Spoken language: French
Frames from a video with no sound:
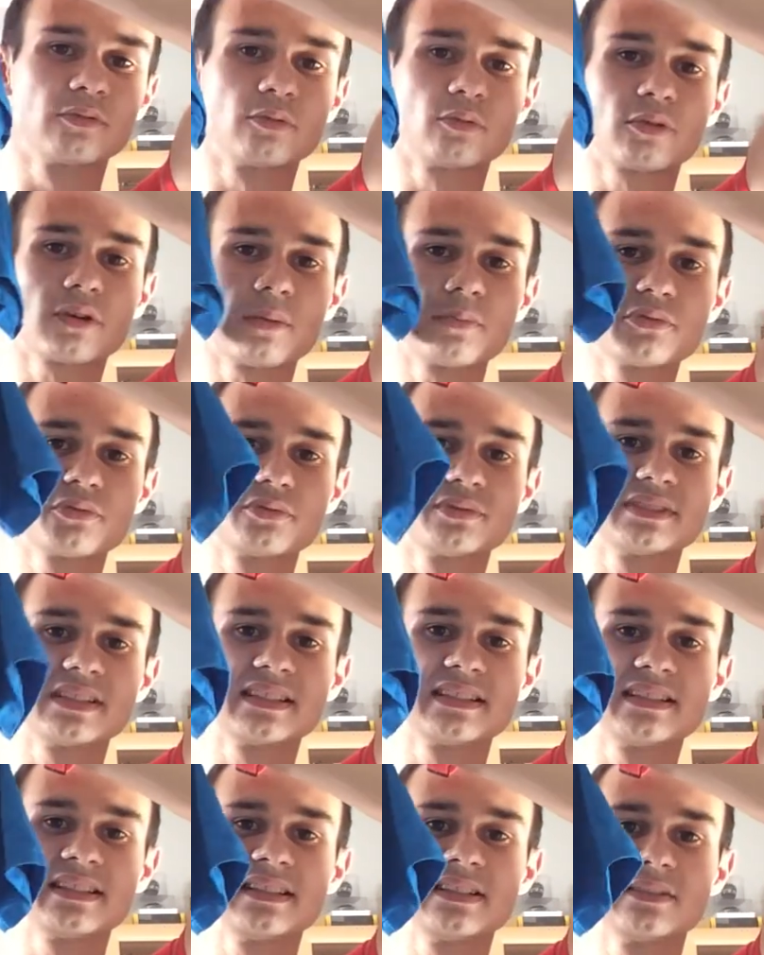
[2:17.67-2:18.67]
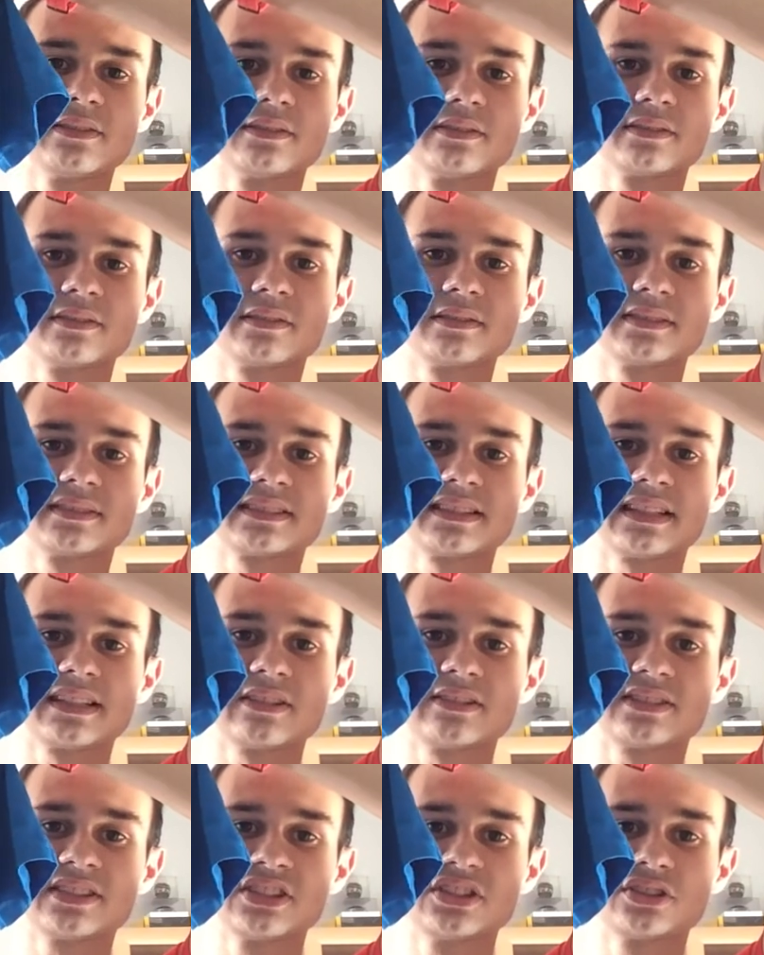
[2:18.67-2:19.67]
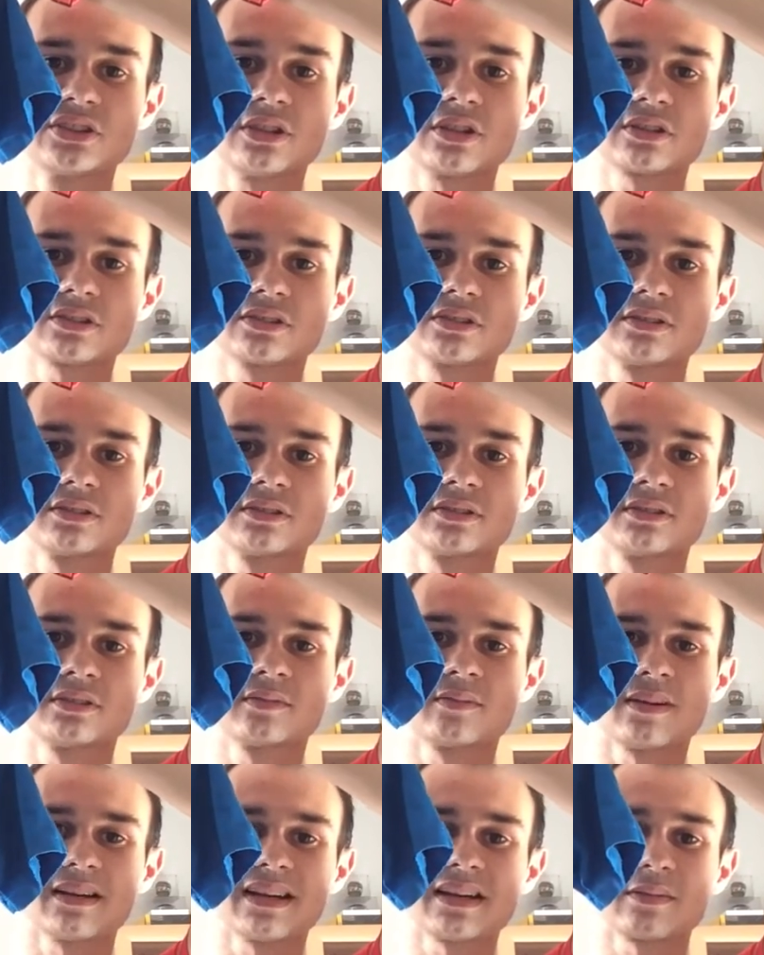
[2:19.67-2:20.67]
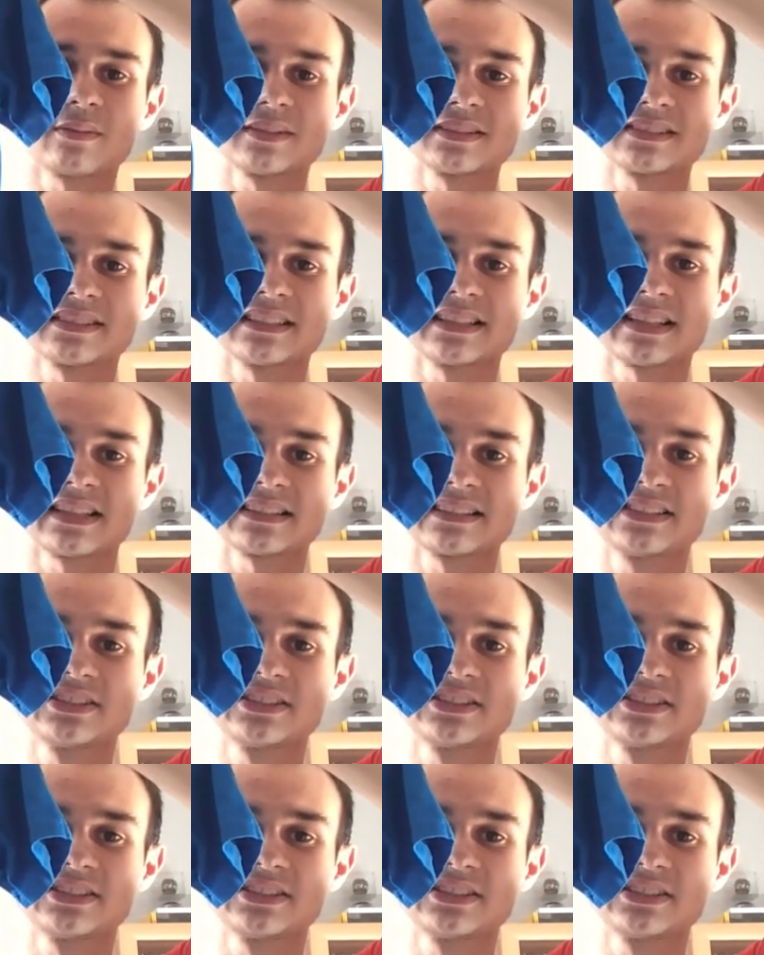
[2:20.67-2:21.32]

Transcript: Donc comme je vous ai dit, euh, c'est le t-shirt, euh, voilà quoi, c'est un